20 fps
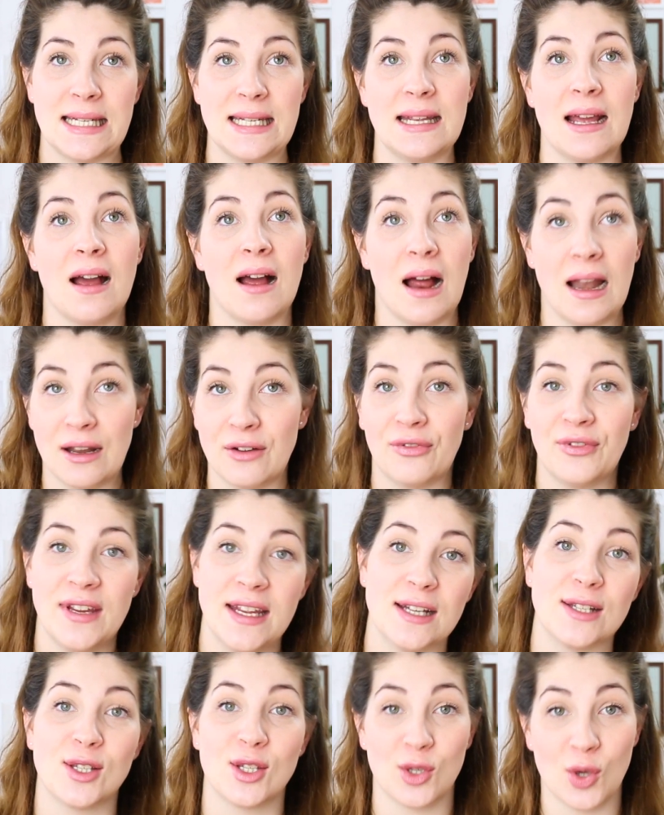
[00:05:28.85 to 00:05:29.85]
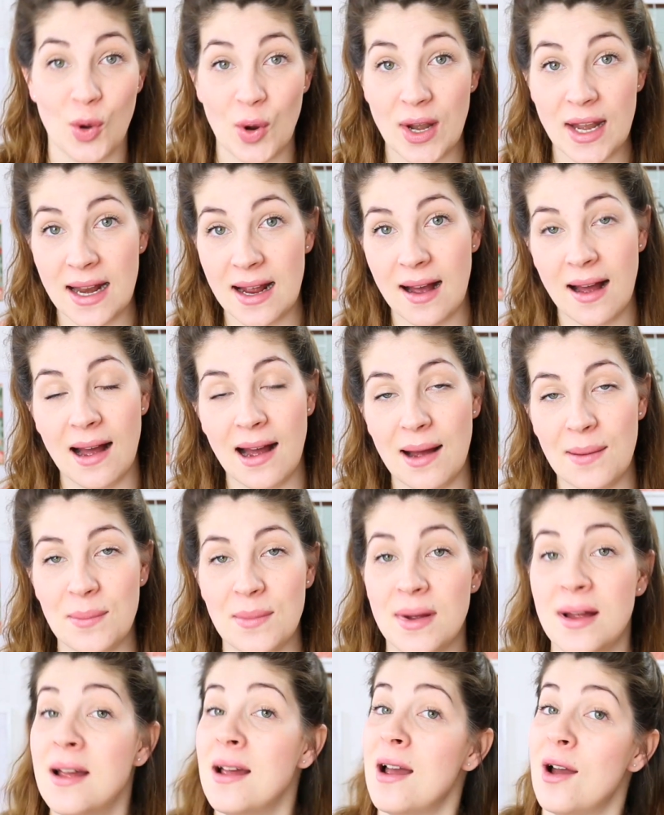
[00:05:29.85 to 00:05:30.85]
die alle vier Söhne
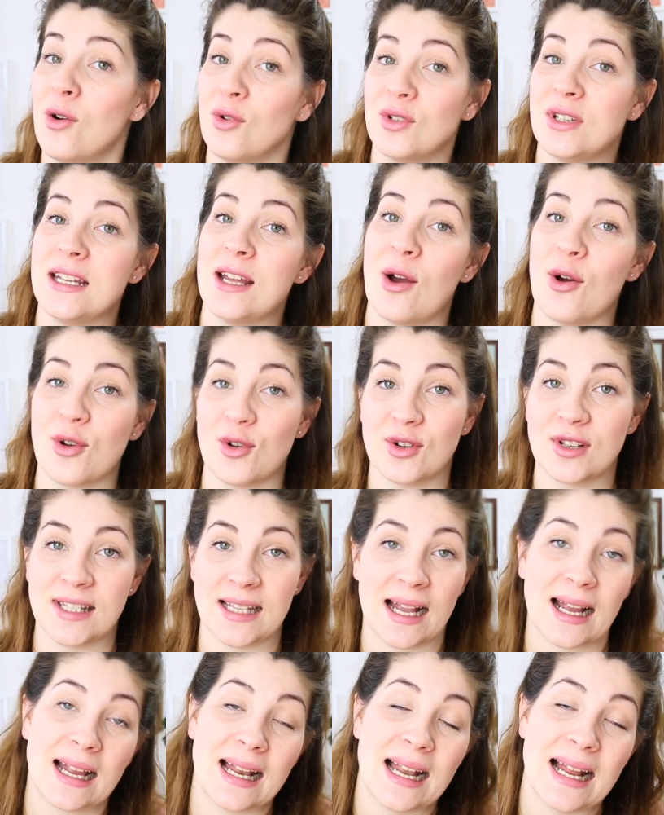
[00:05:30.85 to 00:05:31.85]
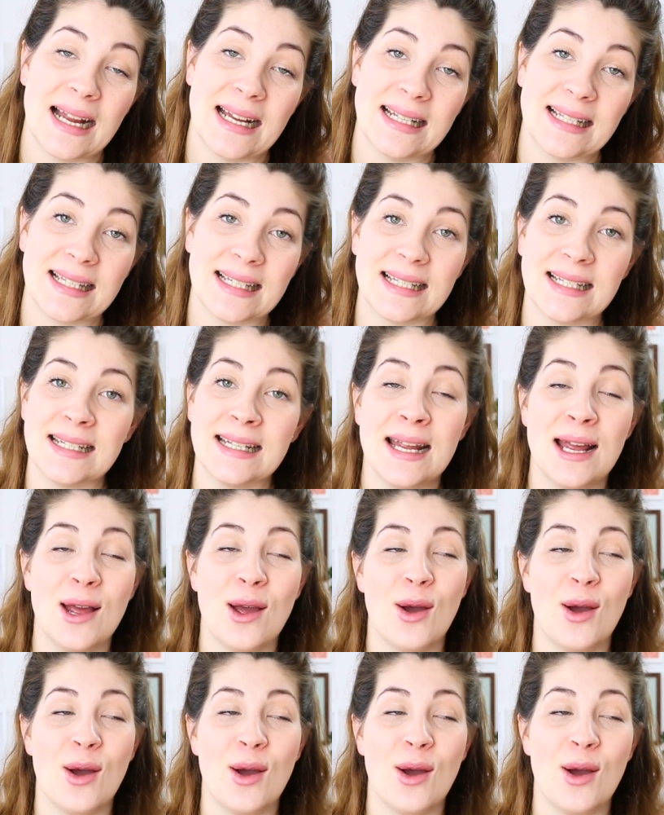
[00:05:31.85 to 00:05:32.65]
haben und die auch noch sehr klein sind.